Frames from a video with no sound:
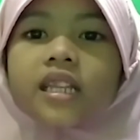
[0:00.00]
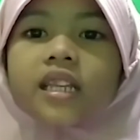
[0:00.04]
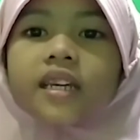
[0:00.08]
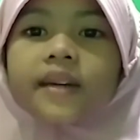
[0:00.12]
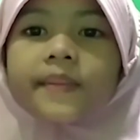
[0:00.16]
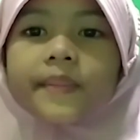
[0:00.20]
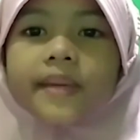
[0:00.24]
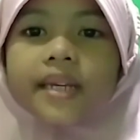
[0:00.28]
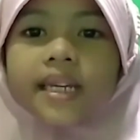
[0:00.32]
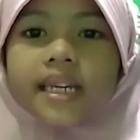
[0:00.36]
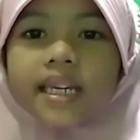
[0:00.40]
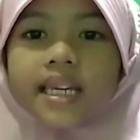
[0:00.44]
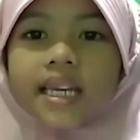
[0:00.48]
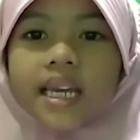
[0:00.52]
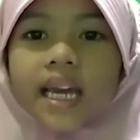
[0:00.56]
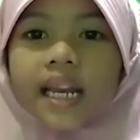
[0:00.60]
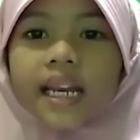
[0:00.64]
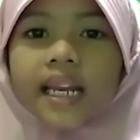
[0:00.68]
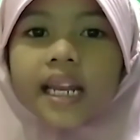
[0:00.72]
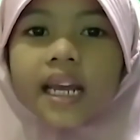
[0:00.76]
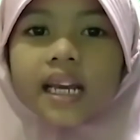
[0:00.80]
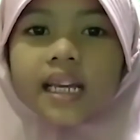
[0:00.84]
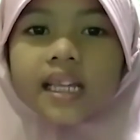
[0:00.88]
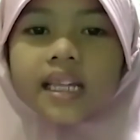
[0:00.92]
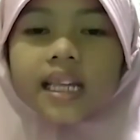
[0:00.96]

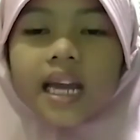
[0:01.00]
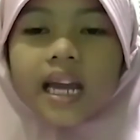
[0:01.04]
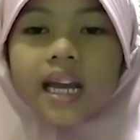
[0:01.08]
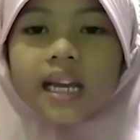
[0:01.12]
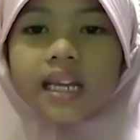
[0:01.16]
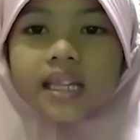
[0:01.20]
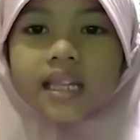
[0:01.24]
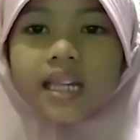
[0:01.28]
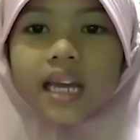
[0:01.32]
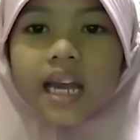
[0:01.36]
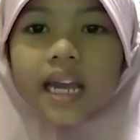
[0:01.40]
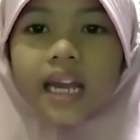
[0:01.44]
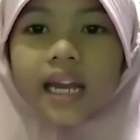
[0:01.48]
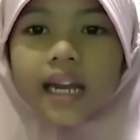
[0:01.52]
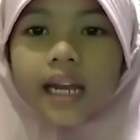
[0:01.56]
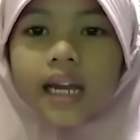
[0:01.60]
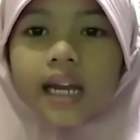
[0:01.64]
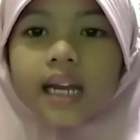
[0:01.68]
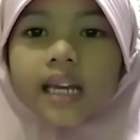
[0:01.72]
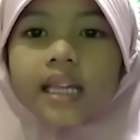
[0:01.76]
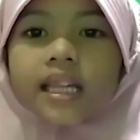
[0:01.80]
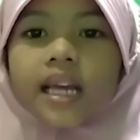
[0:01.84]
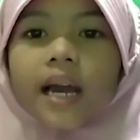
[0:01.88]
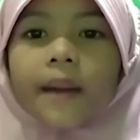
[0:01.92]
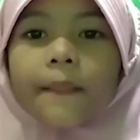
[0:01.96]
Demikian yang, yang
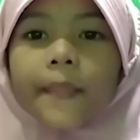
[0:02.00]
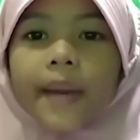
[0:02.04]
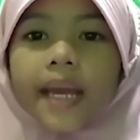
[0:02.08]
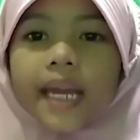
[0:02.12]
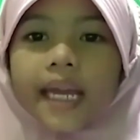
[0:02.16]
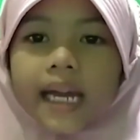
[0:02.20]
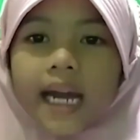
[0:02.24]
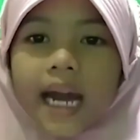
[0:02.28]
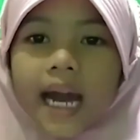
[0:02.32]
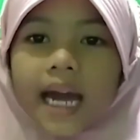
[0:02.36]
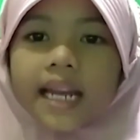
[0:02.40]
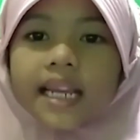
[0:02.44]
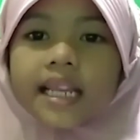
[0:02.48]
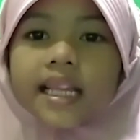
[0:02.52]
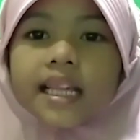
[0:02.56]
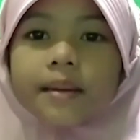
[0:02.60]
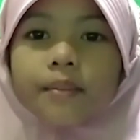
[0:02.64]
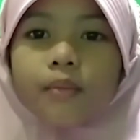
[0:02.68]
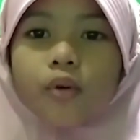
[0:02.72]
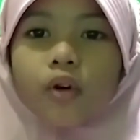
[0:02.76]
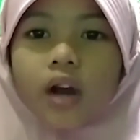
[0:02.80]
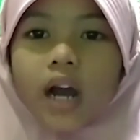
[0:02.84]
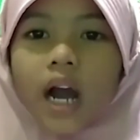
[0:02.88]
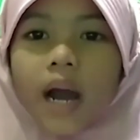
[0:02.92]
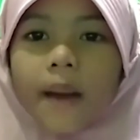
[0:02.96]
saya sampaikan,
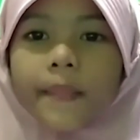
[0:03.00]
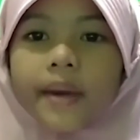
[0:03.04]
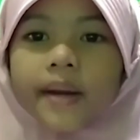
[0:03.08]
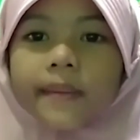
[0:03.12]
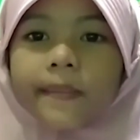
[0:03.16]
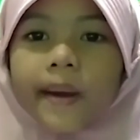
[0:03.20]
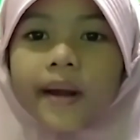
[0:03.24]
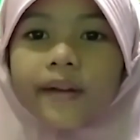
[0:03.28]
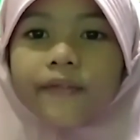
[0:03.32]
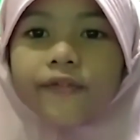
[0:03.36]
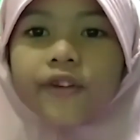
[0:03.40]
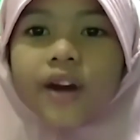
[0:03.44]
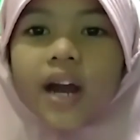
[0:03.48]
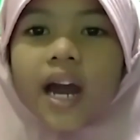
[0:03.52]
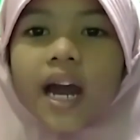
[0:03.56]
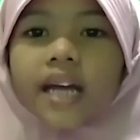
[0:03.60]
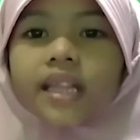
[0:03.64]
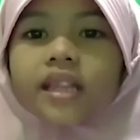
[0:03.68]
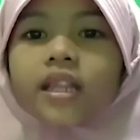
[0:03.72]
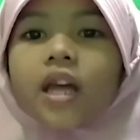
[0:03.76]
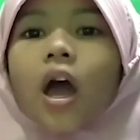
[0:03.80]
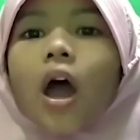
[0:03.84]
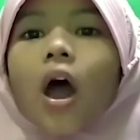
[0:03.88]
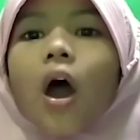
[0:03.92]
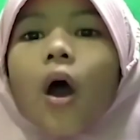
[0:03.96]
semoga
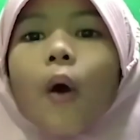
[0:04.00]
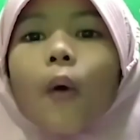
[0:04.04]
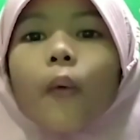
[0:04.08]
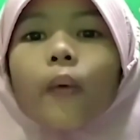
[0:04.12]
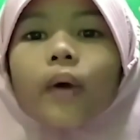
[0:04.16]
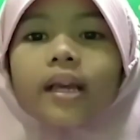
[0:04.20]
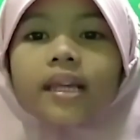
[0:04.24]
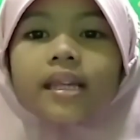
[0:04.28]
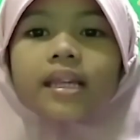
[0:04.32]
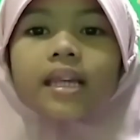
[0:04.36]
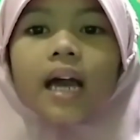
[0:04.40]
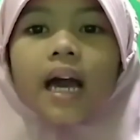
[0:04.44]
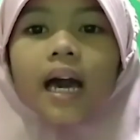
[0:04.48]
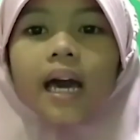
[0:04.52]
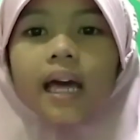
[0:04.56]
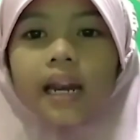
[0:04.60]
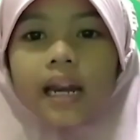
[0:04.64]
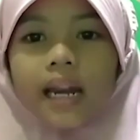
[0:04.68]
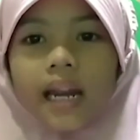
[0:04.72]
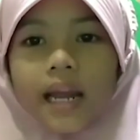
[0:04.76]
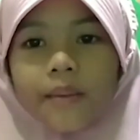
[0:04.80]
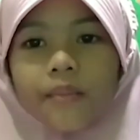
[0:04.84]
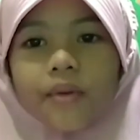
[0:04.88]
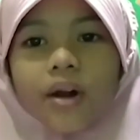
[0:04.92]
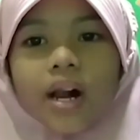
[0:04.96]
bermanfaat.
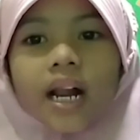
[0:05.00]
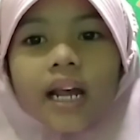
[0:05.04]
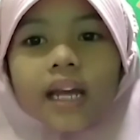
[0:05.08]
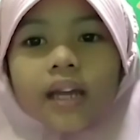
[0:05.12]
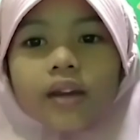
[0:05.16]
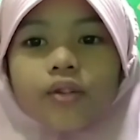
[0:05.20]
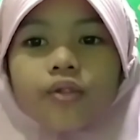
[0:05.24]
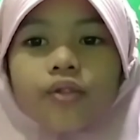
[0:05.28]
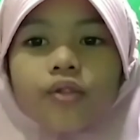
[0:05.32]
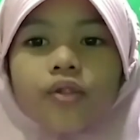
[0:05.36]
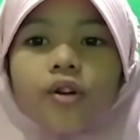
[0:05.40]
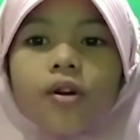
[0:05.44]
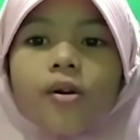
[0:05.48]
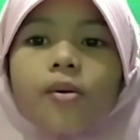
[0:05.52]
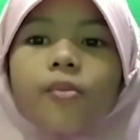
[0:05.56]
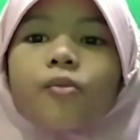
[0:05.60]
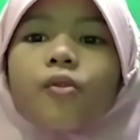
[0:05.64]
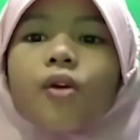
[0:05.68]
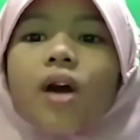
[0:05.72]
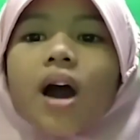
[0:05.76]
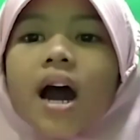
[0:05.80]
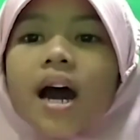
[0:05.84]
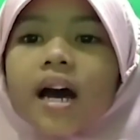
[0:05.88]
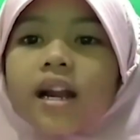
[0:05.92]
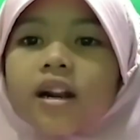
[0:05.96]
Wassalamualaikum
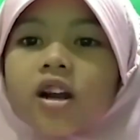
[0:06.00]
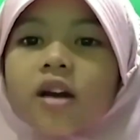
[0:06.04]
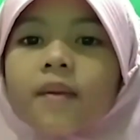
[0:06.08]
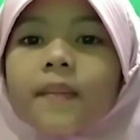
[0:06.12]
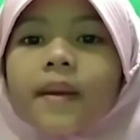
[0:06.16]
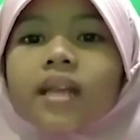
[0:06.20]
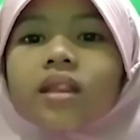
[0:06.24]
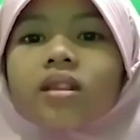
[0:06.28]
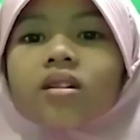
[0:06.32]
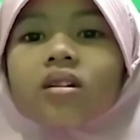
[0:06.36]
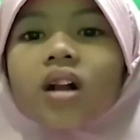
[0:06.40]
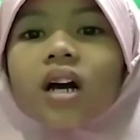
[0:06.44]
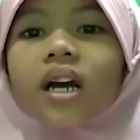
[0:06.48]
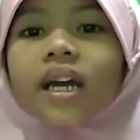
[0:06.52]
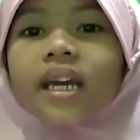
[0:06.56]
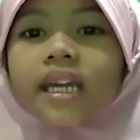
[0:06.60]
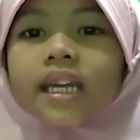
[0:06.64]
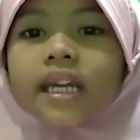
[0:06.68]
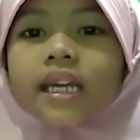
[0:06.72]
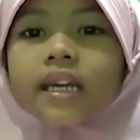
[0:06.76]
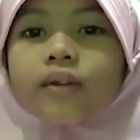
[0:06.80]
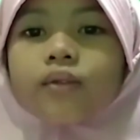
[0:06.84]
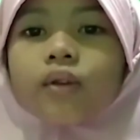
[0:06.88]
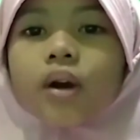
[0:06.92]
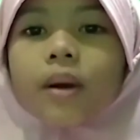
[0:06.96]

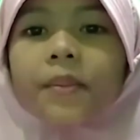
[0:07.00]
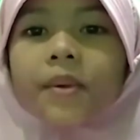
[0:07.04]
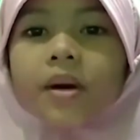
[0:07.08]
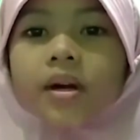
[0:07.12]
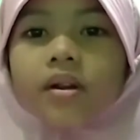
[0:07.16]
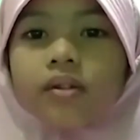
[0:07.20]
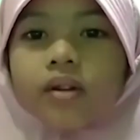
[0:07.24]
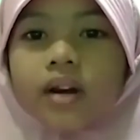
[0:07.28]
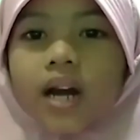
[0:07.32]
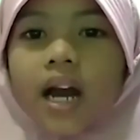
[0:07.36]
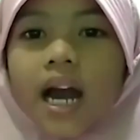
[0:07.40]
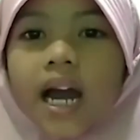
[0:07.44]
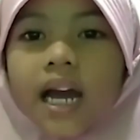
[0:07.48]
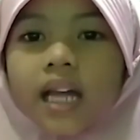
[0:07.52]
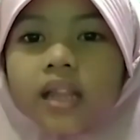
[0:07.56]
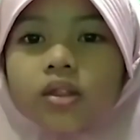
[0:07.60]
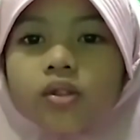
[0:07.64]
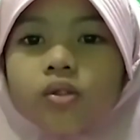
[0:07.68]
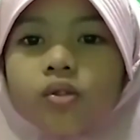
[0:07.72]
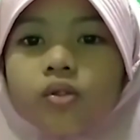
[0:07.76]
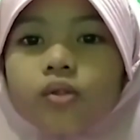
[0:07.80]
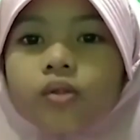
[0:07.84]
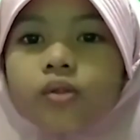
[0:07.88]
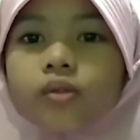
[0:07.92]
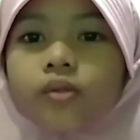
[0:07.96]
warahmatullahi
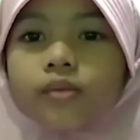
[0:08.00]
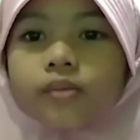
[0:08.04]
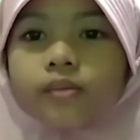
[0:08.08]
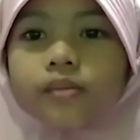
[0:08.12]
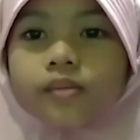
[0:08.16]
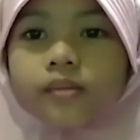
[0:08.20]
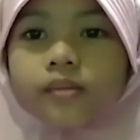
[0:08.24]
wabarakatuh.